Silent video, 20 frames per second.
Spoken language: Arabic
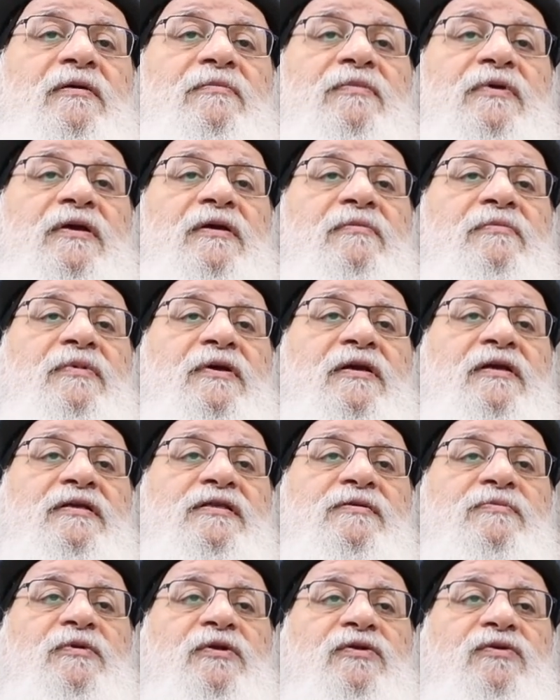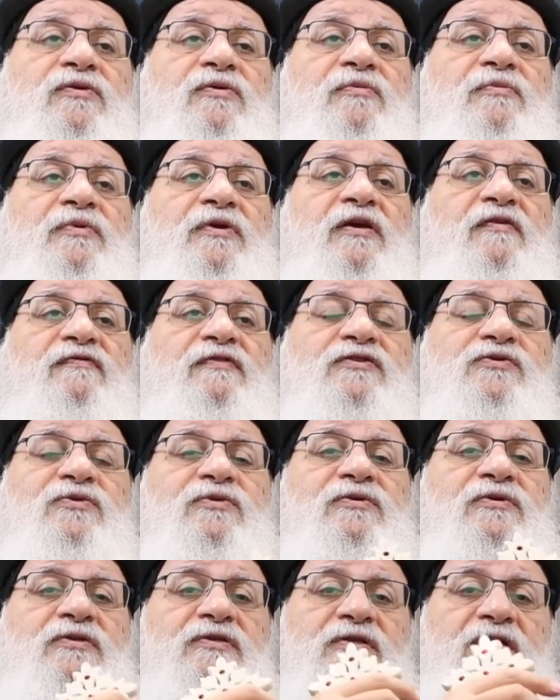بي باسم انهم بيحفظوا
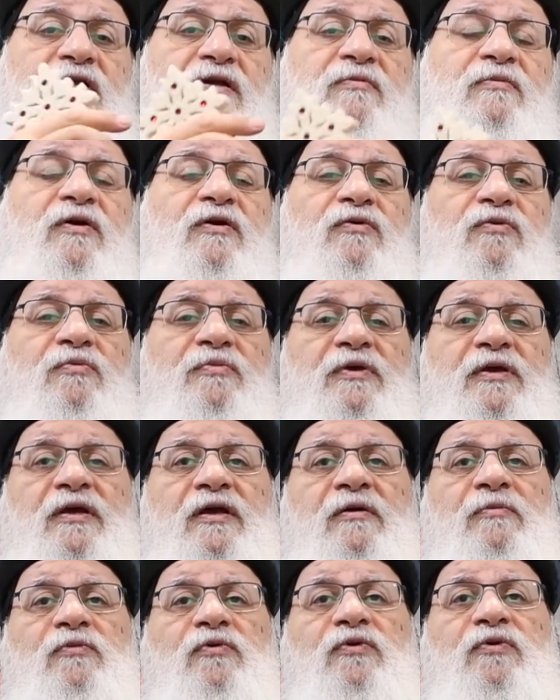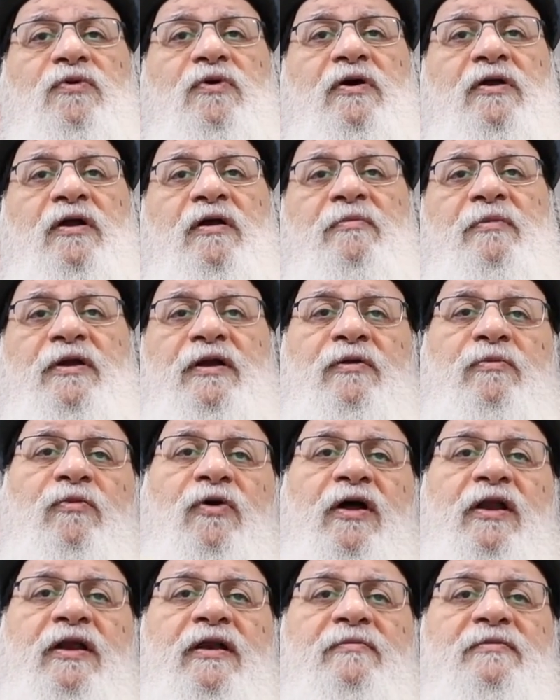النظام او بيعملوا كرامه
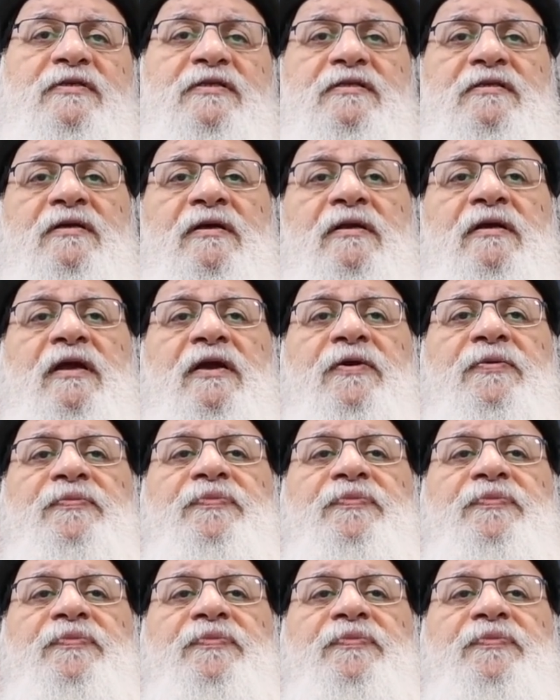للمعلم الصالح